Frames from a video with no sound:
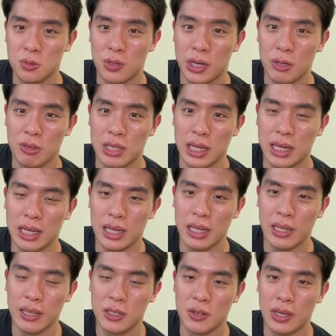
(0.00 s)
좋아요,
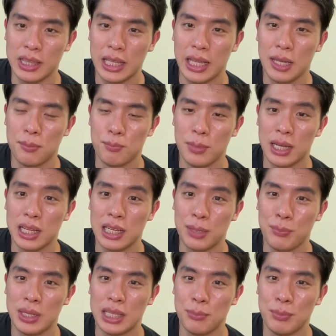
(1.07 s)
댓글은 저한테 많은
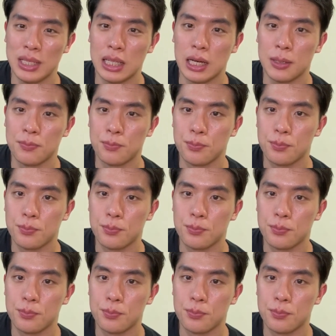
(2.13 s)
힘이 됩니다